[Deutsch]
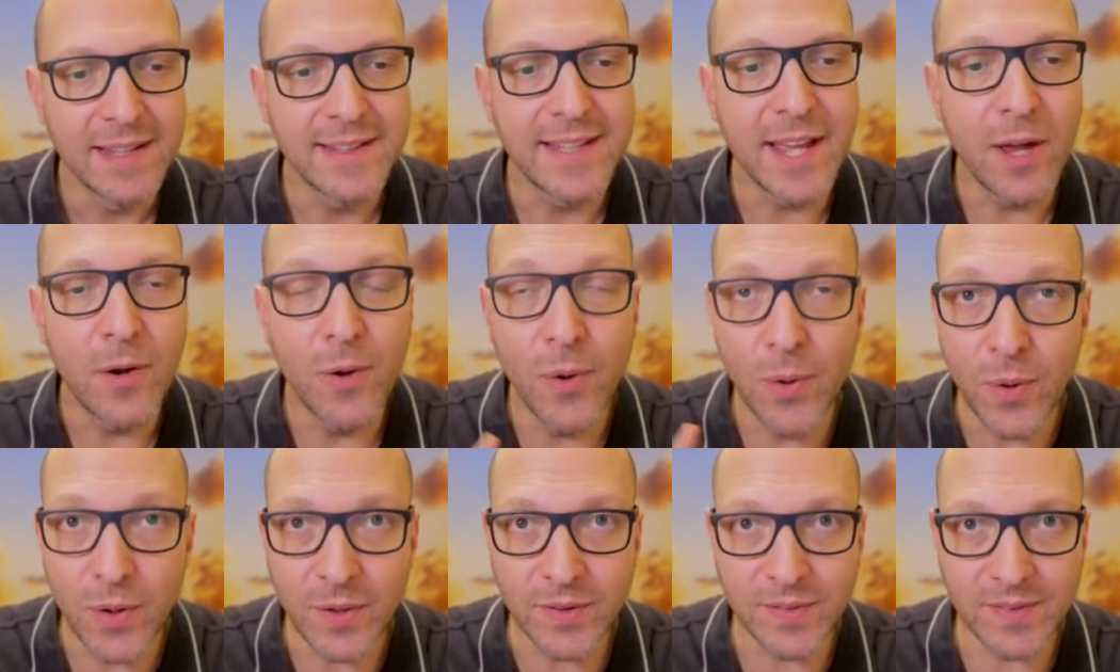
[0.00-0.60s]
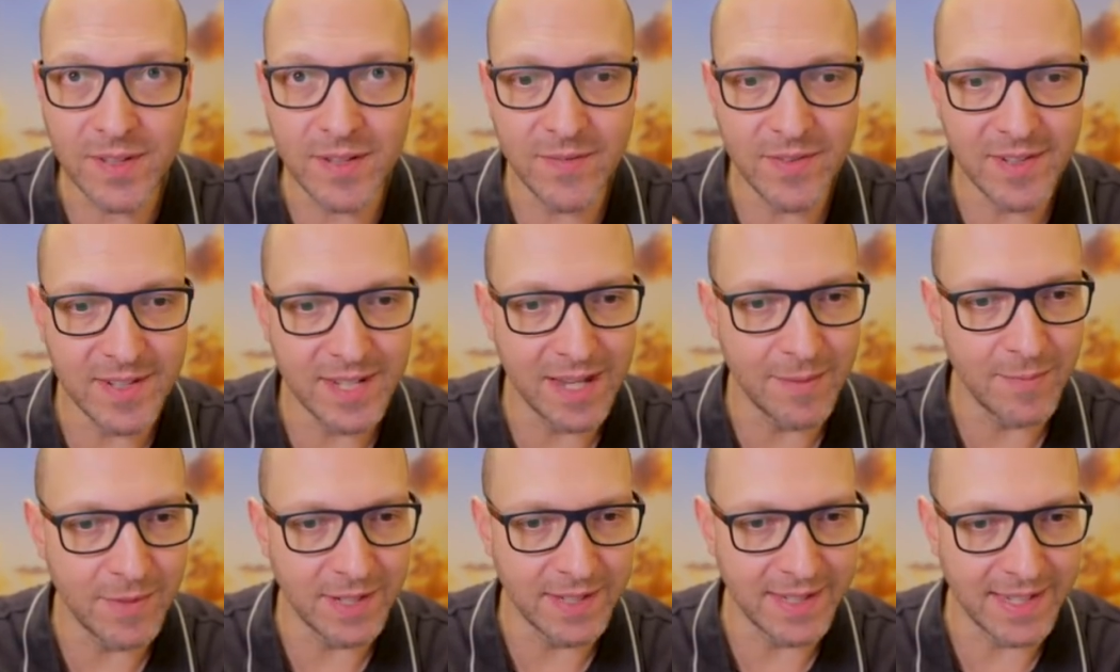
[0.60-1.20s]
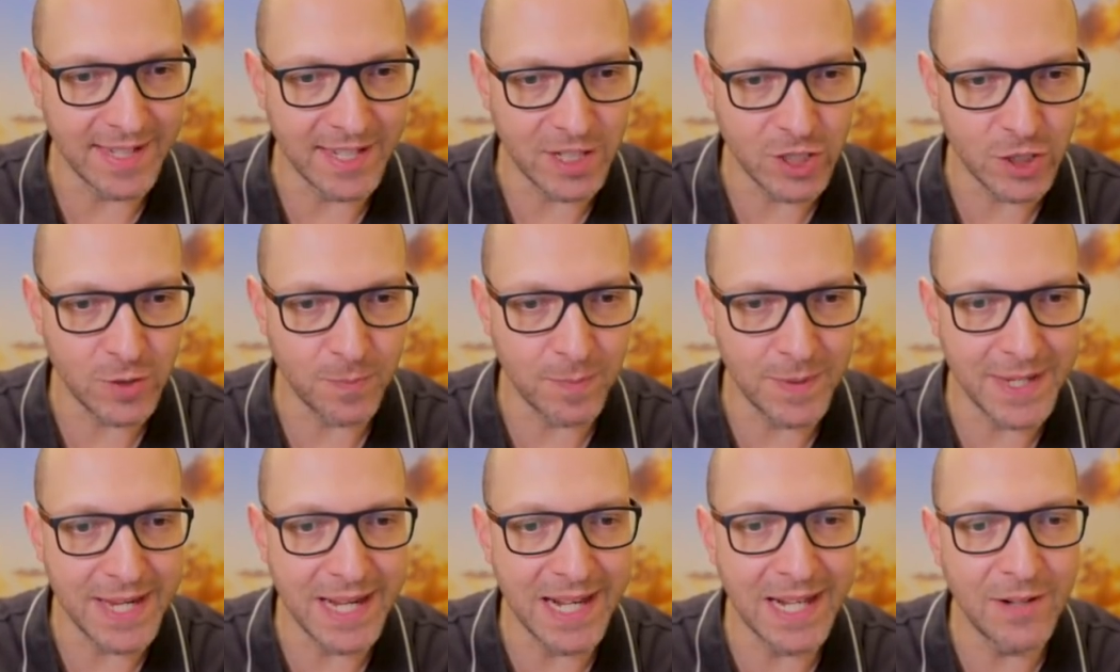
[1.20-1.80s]
Der höchste Vitamin
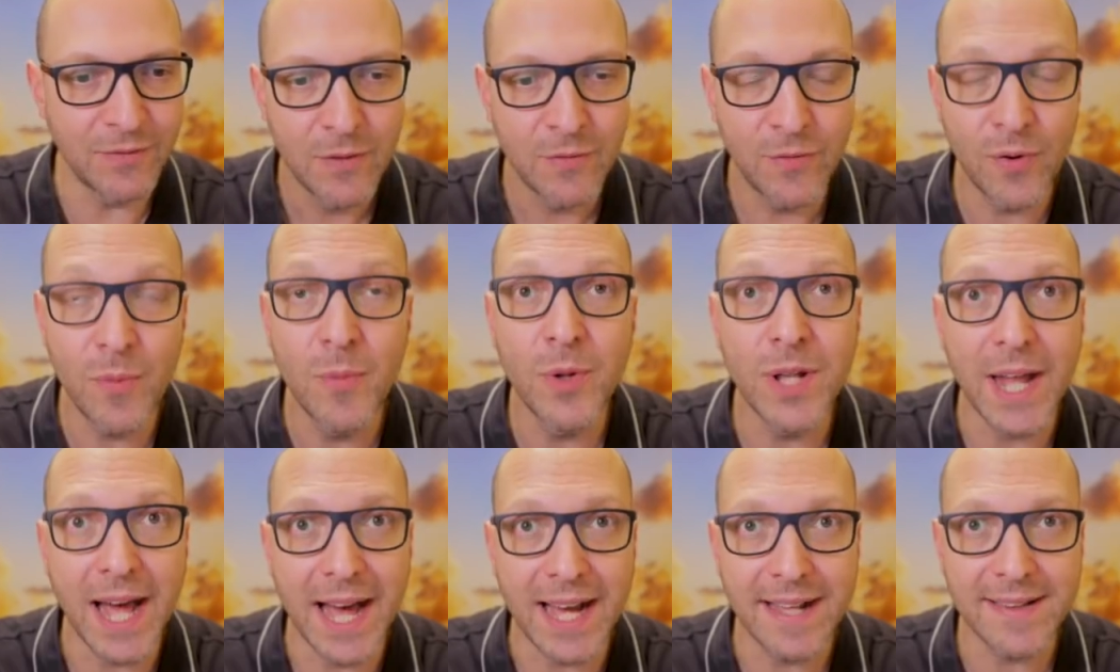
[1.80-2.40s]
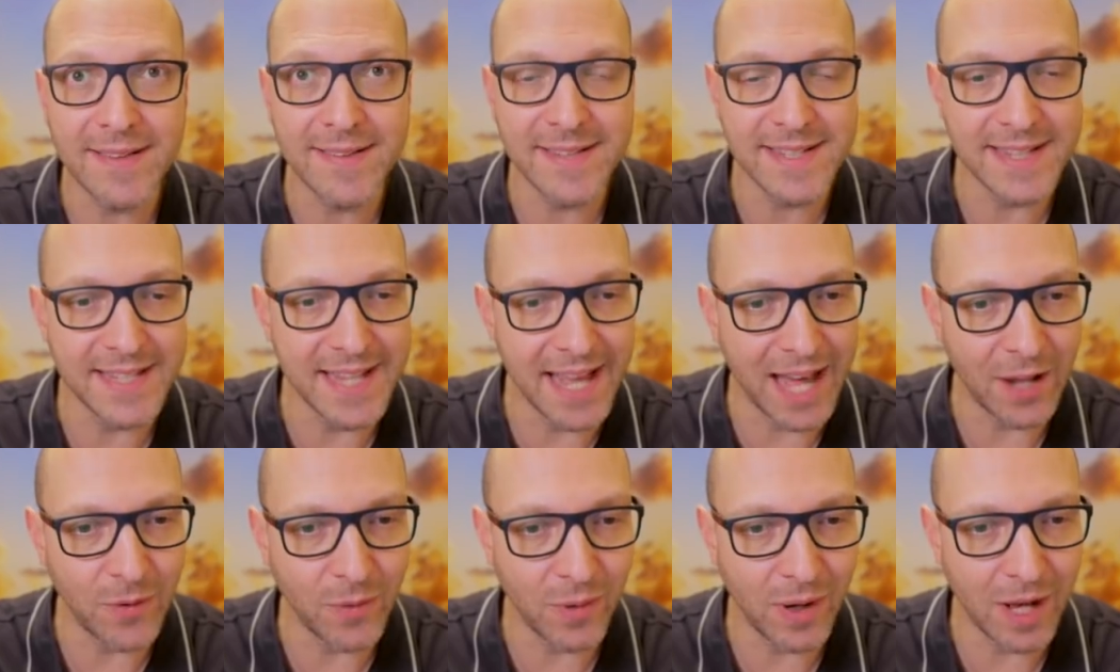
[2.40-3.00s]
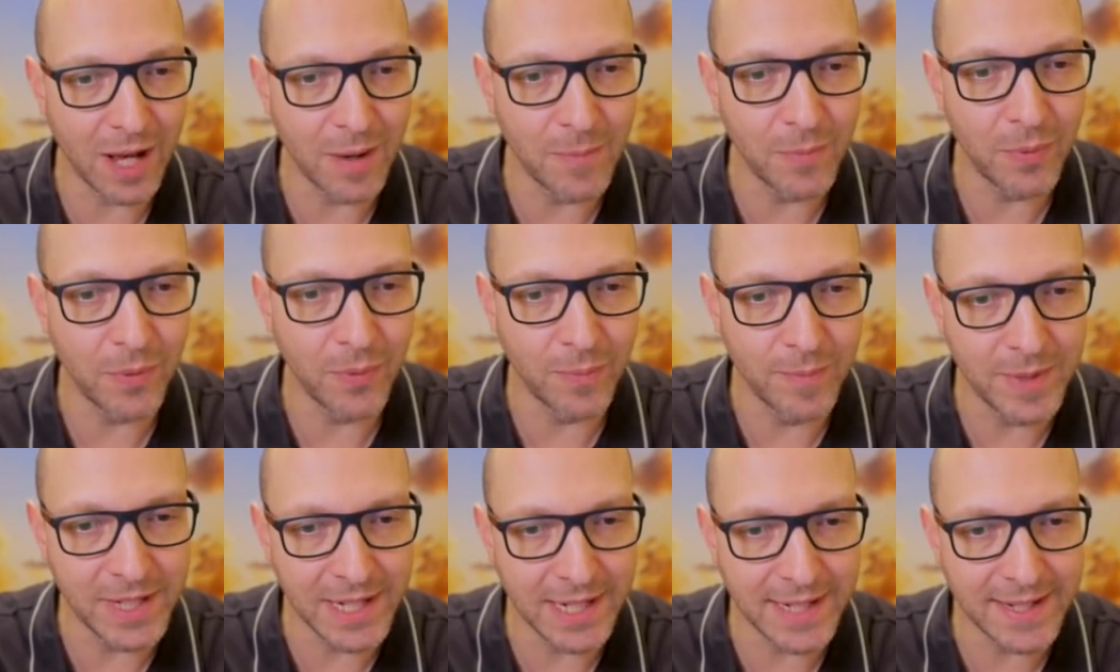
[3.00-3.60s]
D-Spiegel, 85 Nanogramm
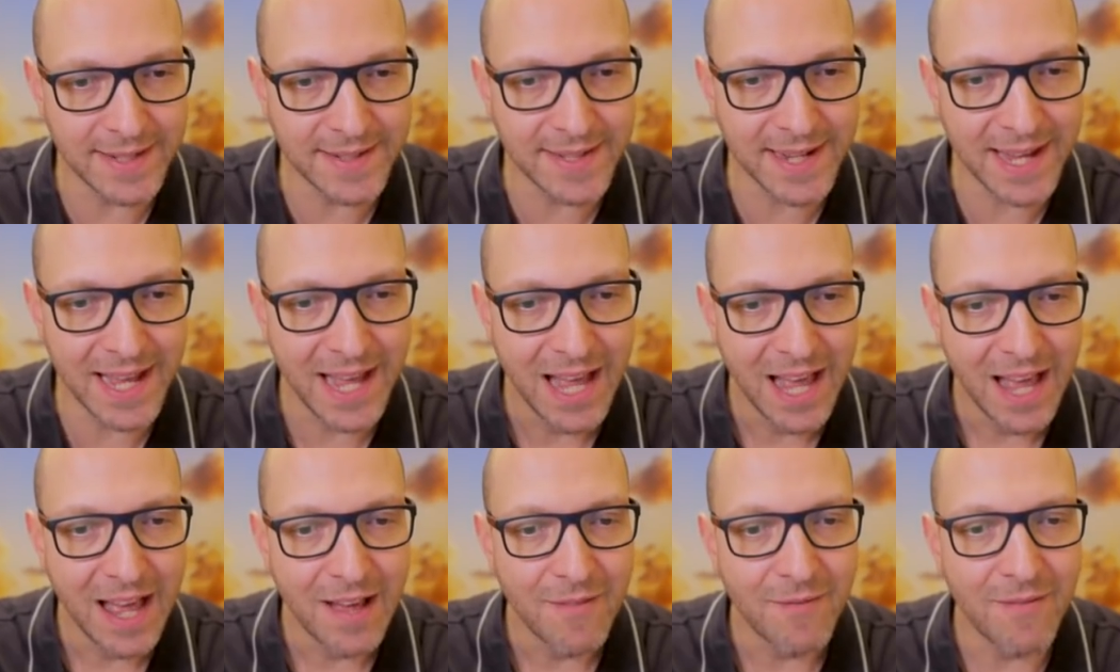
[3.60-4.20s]
pro Milliliter,